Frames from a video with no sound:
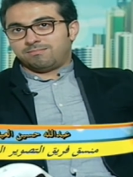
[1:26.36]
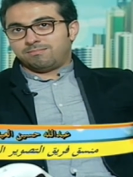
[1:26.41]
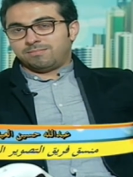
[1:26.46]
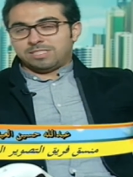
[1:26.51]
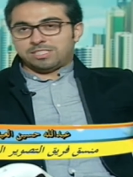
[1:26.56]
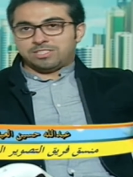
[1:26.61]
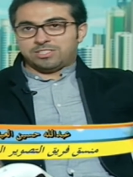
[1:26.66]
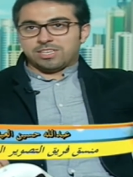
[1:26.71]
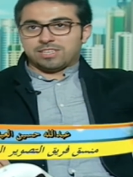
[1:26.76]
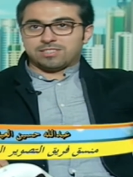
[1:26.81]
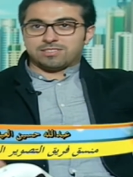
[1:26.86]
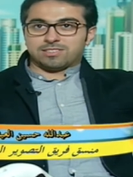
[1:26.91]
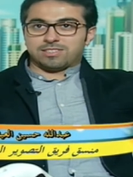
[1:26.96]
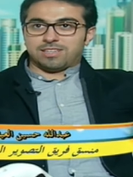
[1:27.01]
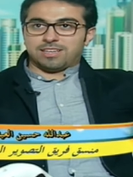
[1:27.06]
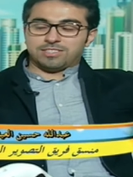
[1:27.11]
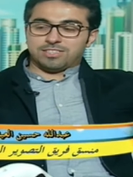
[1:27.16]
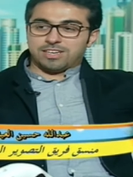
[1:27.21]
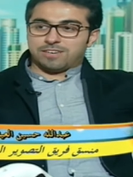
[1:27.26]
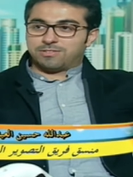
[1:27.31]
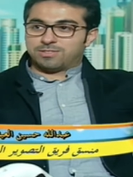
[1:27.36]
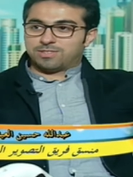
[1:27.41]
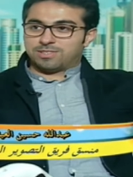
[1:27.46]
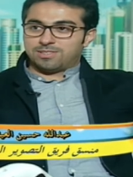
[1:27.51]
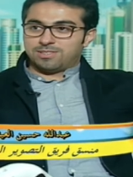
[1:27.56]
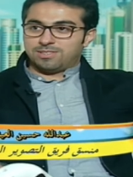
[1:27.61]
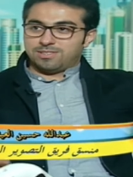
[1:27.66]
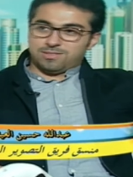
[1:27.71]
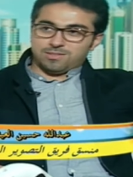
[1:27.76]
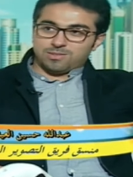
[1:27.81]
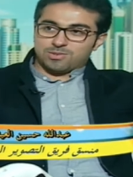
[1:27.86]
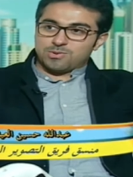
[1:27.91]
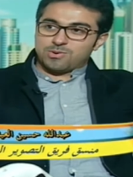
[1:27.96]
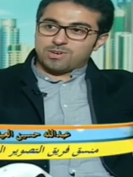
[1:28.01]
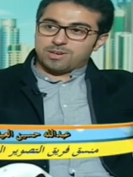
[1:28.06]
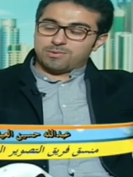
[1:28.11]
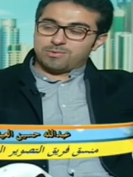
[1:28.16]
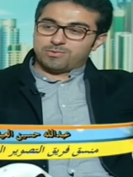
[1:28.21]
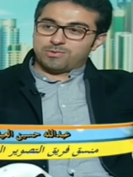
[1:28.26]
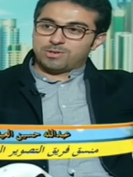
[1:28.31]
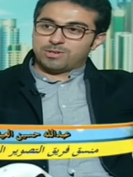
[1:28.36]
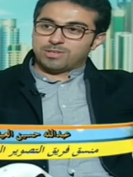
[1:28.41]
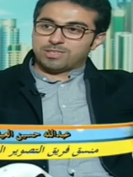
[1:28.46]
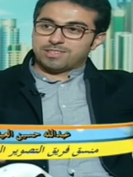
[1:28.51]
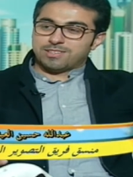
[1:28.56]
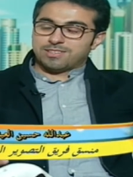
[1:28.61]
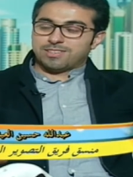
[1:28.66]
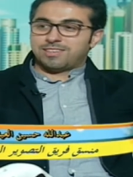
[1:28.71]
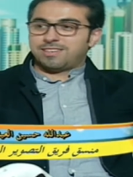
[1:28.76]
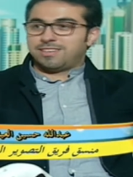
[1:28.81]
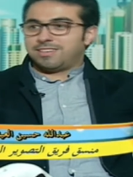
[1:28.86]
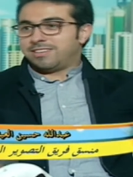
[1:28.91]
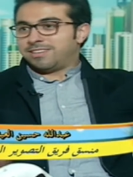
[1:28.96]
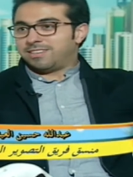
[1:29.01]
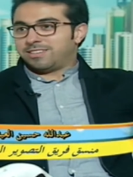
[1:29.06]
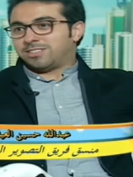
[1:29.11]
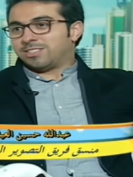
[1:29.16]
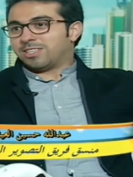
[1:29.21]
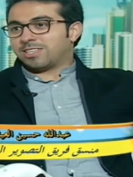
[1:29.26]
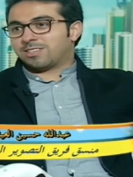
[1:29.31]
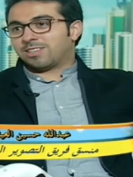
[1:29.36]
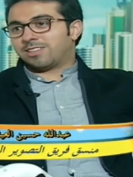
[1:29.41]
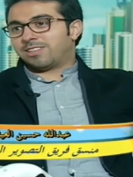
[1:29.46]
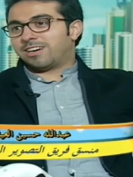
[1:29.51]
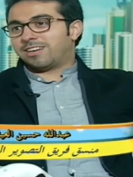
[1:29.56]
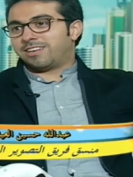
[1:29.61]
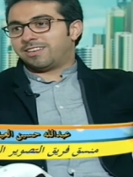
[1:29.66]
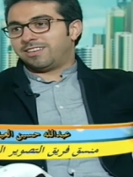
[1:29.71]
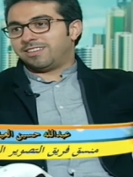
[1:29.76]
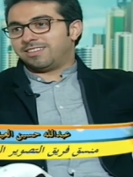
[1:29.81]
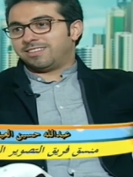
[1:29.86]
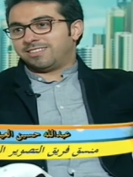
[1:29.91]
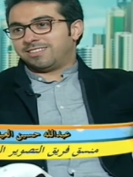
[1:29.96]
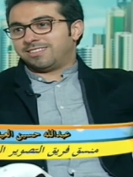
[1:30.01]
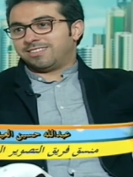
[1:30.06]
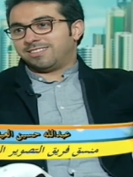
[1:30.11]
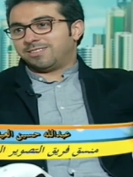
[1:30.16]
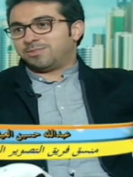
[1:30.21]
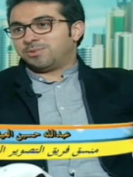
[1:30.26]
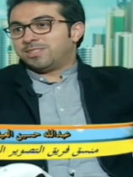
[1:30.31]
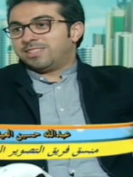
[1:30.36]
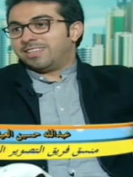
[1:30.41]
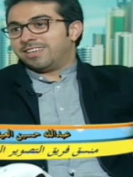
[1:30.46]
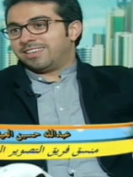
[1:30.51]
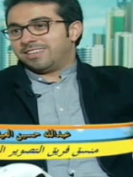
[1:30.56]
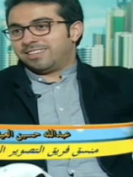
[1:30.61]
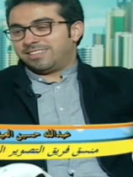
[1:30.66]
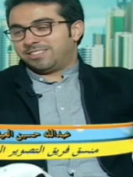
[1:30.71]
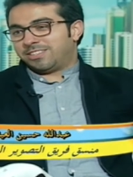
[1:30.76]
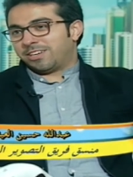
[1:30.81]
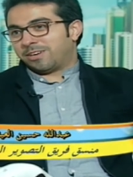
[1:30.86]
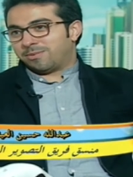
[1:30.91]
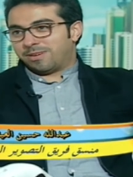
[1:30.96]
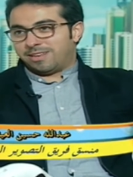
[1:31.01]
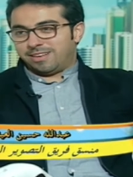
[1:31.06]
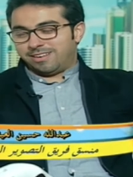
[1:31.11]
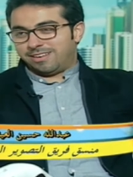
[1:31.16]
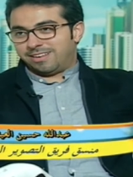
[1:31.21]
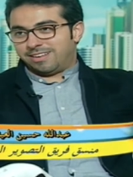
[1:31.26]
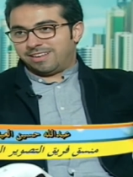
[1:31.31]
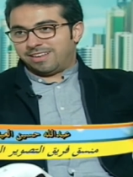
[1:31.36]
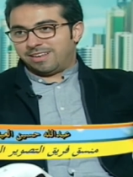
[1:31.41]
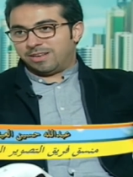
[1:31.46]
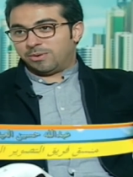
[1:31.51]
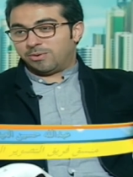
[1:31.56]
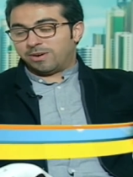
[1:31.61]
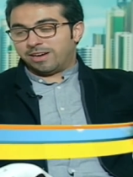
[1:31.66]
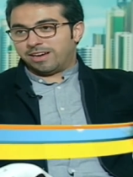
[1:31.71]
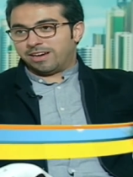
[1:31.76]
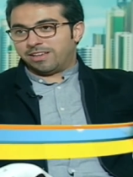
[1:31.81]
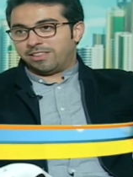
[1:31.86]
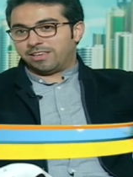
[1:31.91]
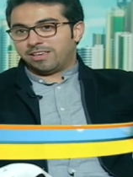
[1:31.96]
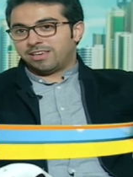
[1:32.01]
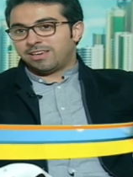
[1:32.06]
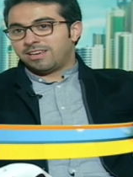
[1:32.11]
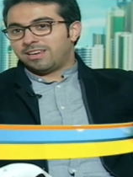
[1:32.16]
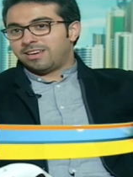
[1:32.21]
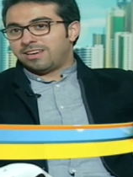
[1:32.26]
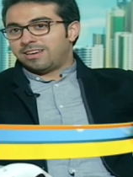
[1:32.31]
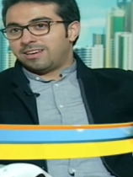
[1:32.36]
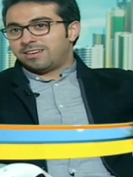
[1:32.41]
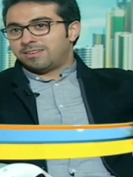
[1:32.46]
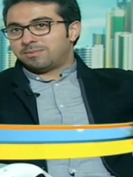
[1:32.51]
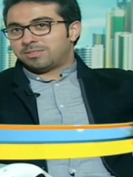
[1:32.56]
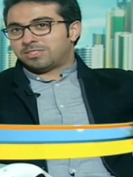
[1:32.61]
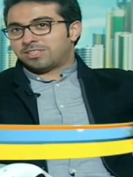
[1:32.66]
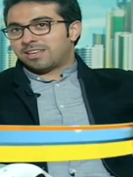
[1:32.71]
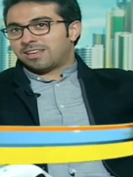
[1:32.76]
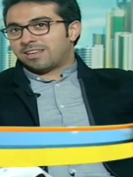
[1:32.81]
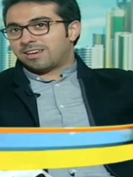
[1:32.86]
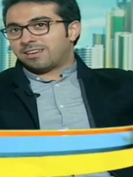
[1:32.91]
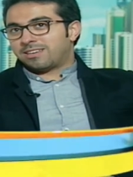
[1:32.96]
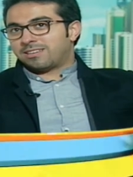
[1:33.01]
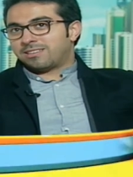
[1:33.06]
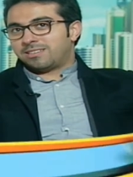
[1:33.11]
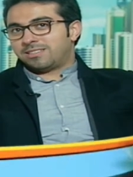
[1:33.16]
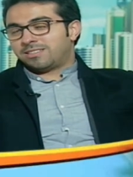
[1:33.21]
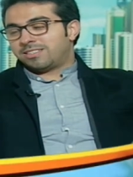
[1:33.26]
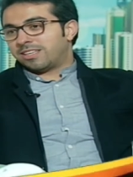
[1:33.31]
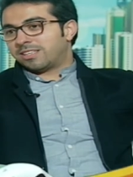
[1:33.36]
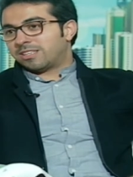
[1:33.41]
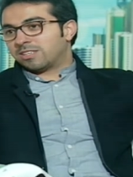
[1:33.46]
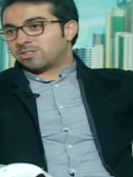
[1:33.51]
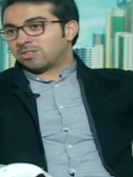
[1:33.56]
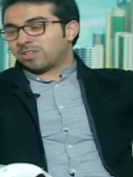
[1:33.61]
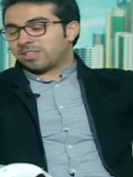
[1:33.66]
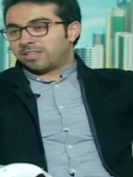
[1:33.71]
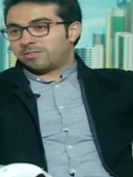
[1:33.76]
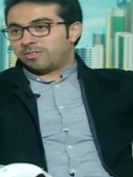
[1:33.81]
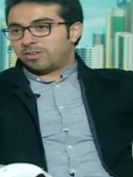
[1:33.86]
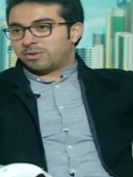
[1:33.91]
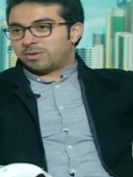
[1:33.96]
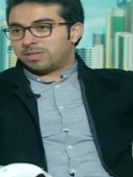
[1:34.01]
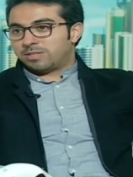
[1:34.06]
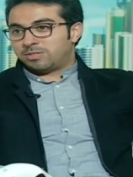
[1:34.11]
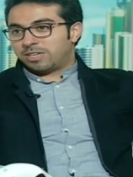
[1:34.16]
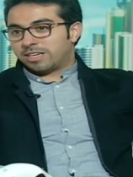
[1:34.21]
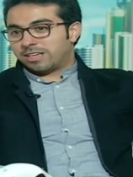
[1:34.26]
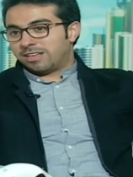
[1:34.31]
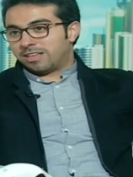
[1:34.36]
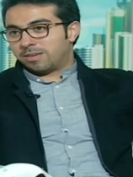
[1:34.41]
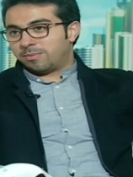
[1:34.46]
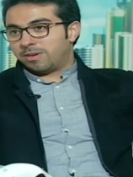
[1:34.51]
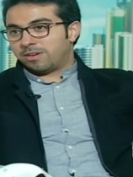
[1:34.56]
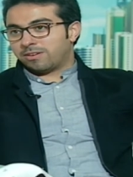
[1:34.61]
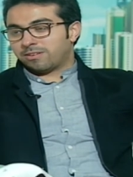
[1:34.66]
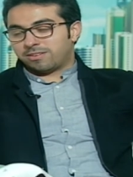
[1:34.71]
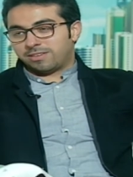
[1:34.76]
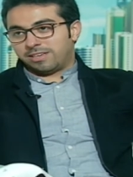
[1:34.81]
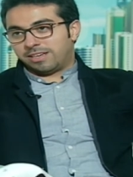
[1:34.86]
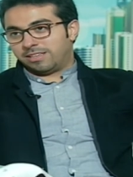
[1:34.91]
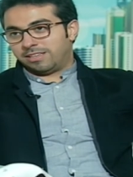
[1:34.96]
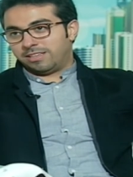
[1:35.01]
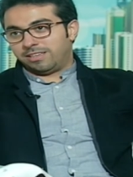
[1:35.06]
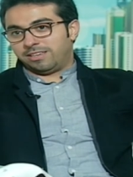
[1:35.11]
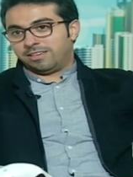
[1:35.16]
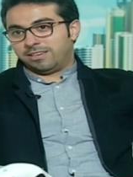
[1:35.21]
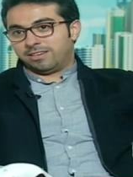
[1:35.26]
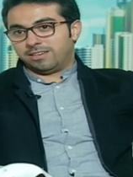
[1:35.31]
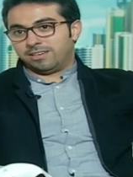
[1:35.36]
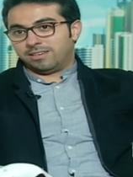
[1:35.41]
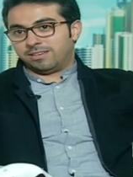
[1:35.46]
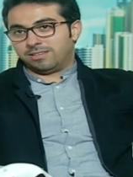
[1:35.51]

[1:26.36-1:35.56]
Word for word: من الشخص لا شاف صوره من فوق الشخص الثاني وده يجرب الهوايه هذه ما شاء الله عندنا تصوير احنا بالكويت بشكل كبير يعني